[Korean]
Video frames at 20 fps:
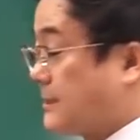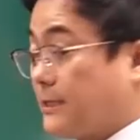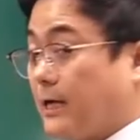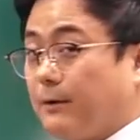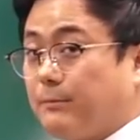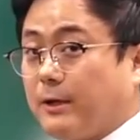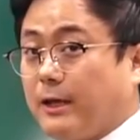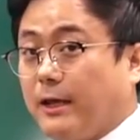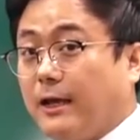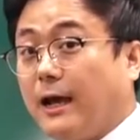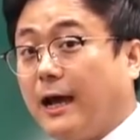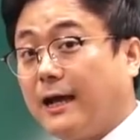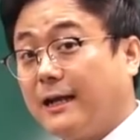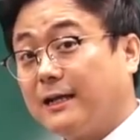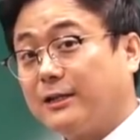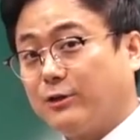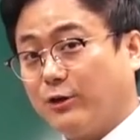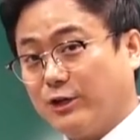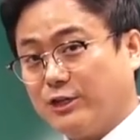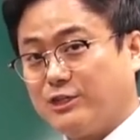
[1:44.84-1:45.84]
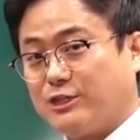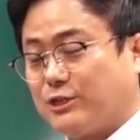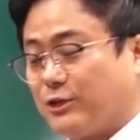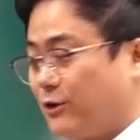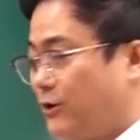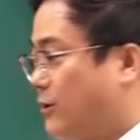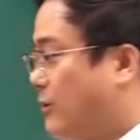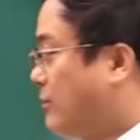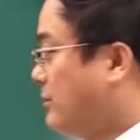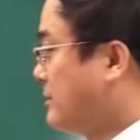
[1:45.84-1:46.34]
그 다음에 하나 더
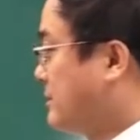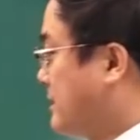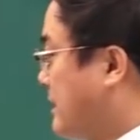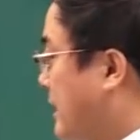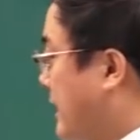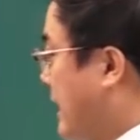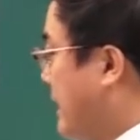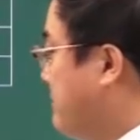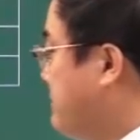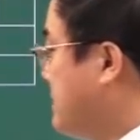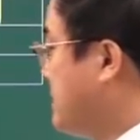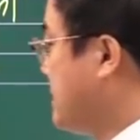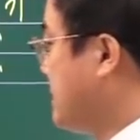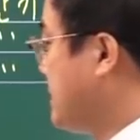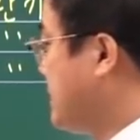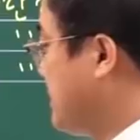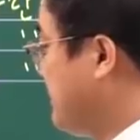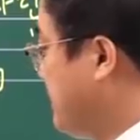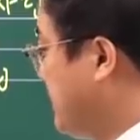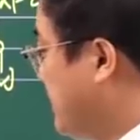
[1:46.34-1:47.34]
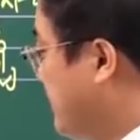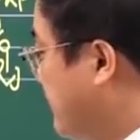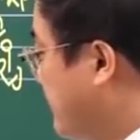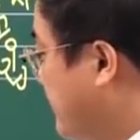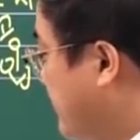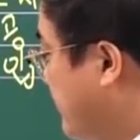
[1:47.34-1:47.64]
있죠. 자, MCCB.